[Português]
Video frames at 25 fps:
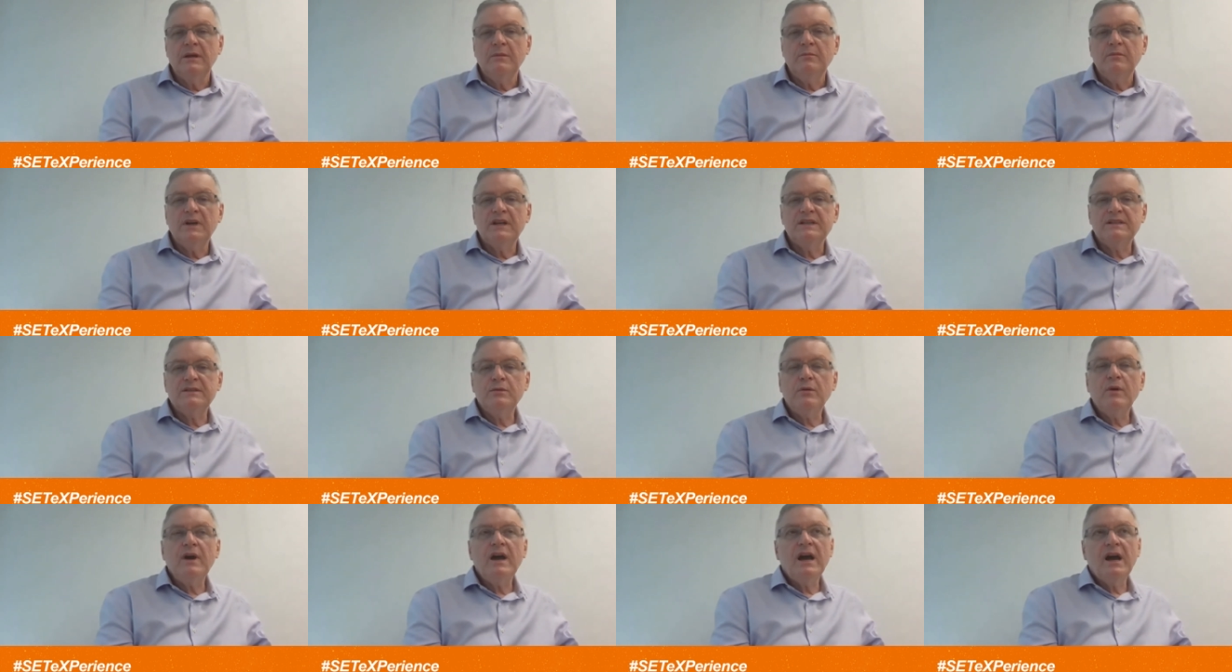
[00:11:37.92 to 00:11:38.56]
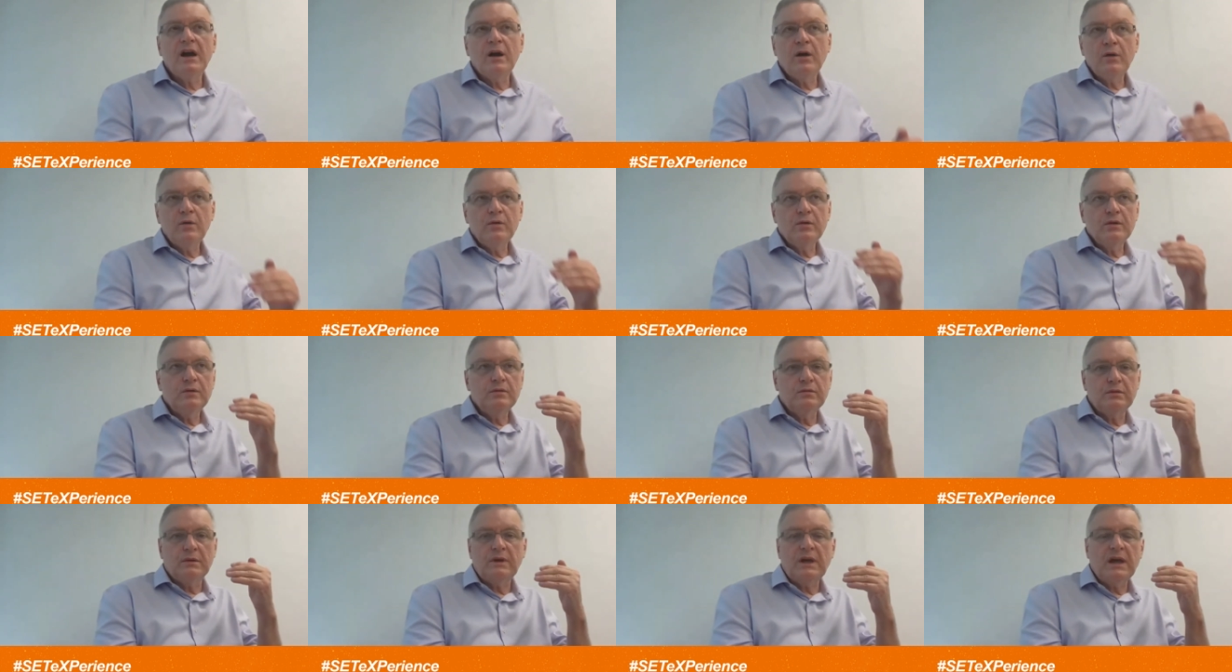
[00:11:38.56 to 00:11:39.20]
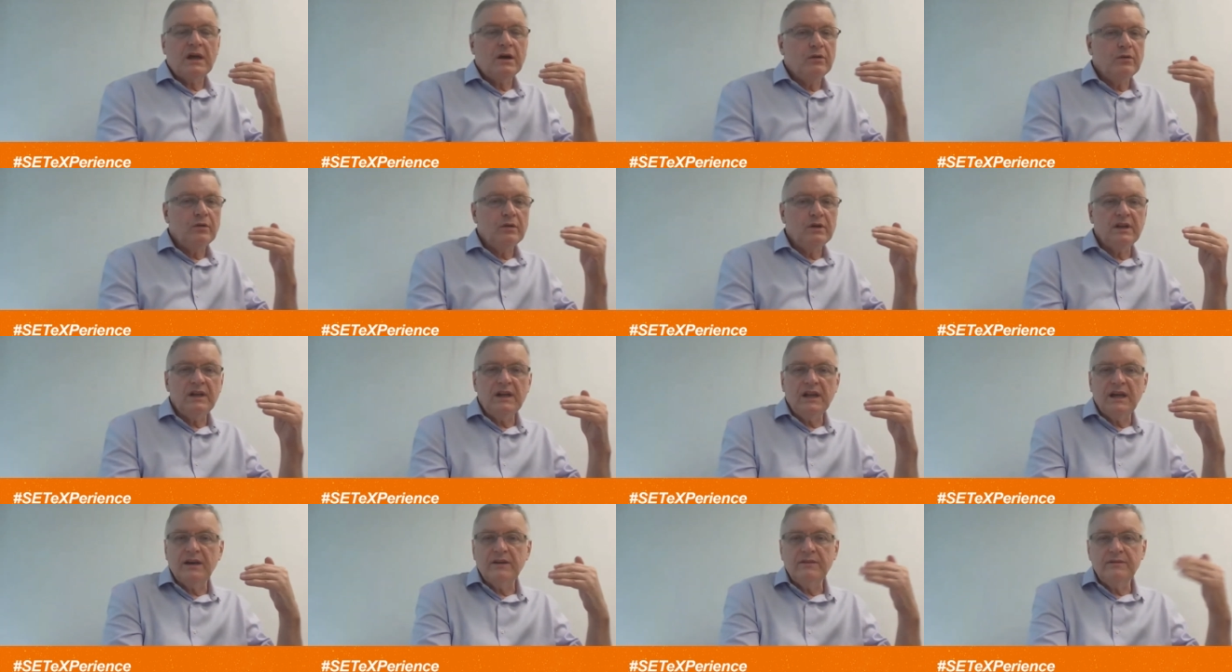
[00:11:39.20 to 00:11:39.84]
mas não é algo, é algo
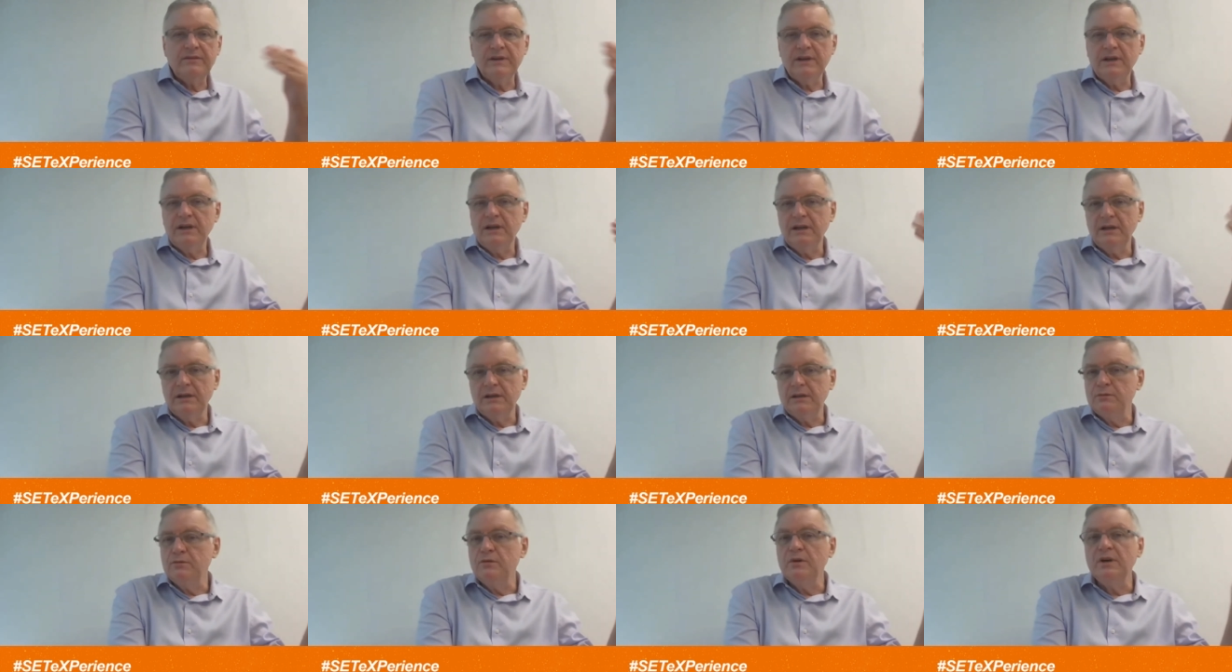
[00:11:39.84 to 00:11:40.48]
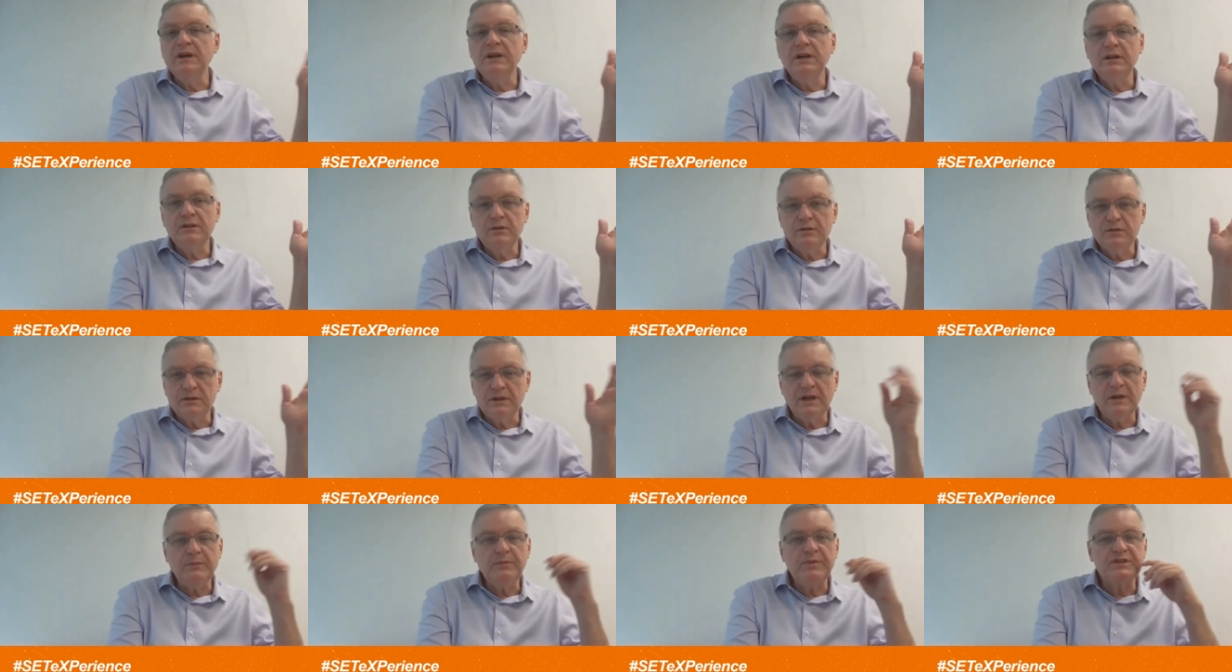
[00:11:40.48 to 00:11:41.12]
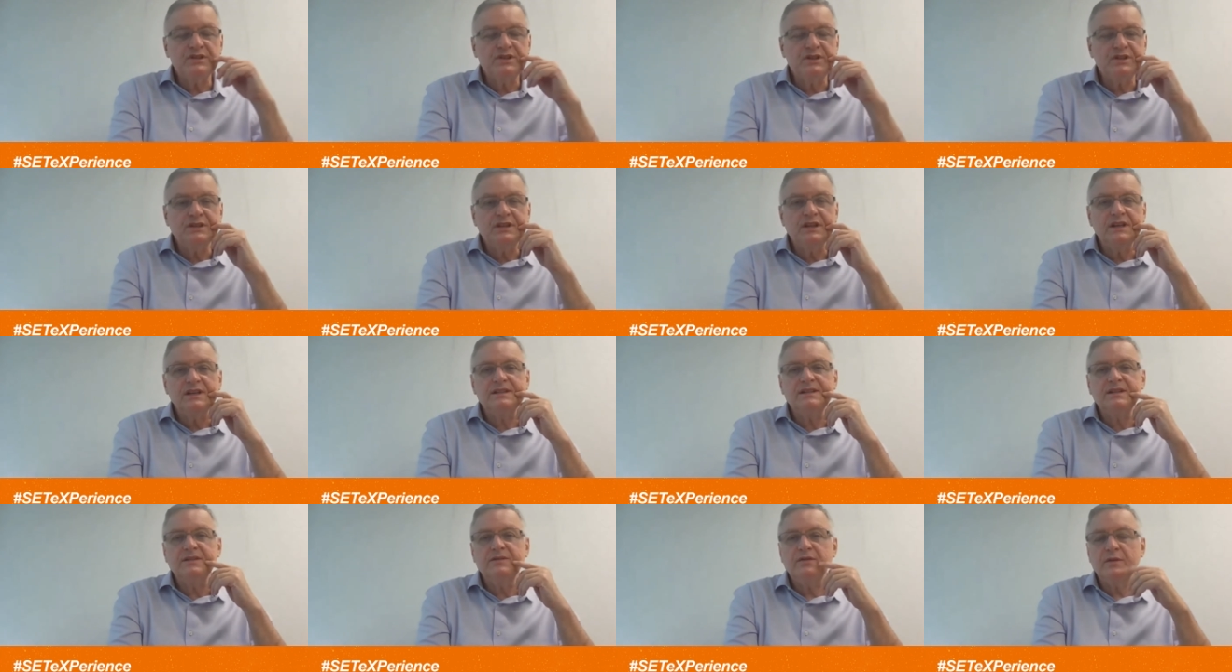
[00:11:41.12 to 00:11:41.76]
que leva um ano né, para a gente
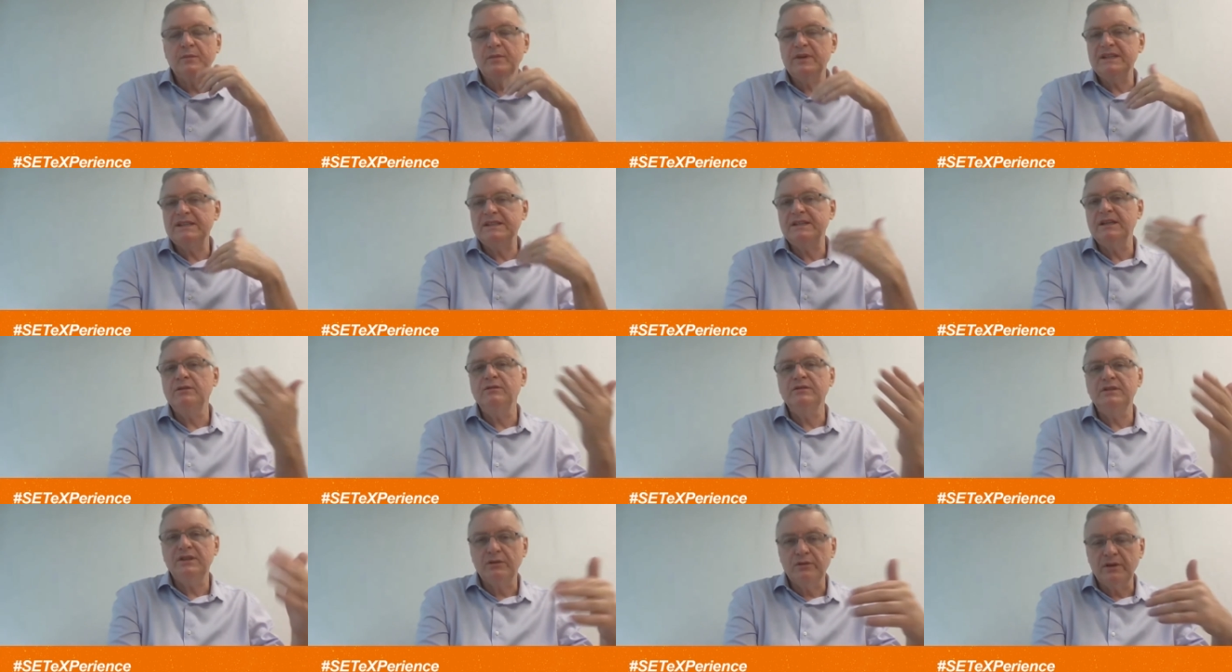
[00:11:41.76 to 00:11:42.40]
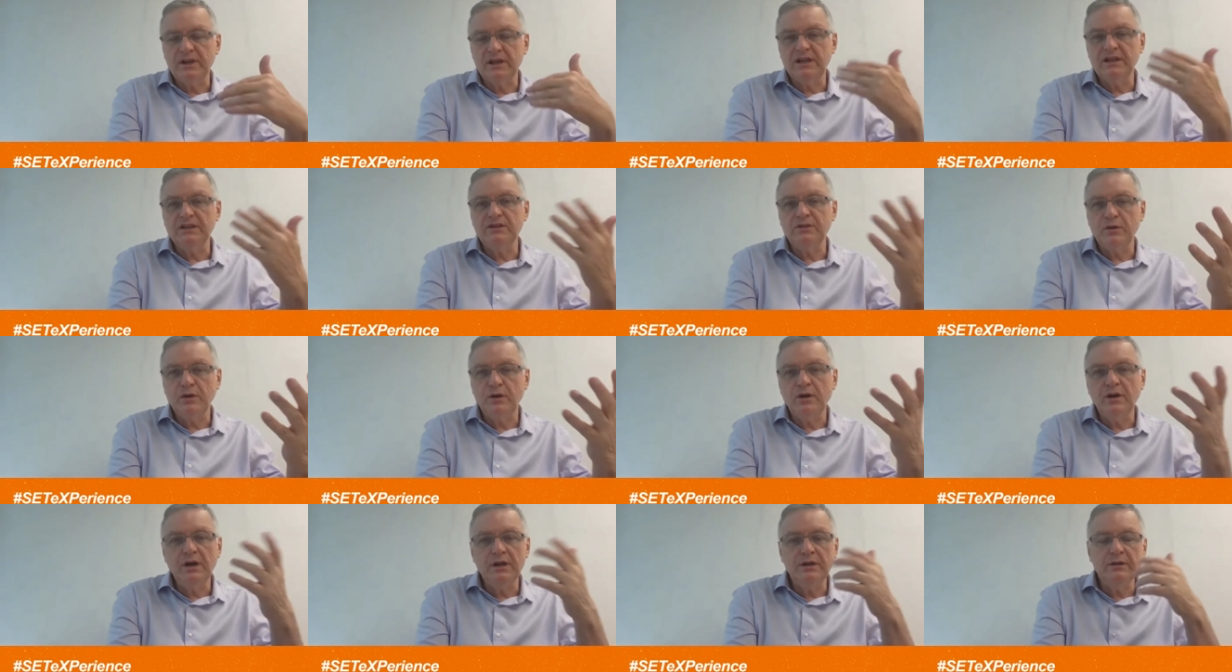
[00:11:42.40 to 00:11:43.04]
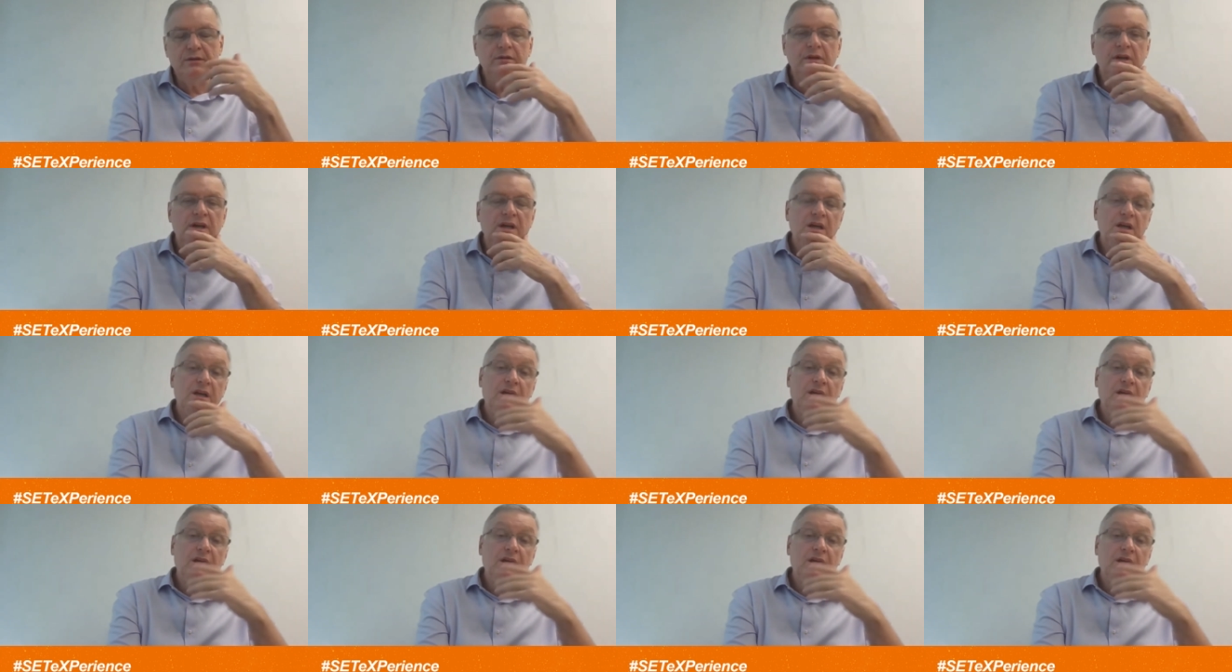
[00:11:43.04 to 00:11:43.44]
ter essa informação, ter o relatório.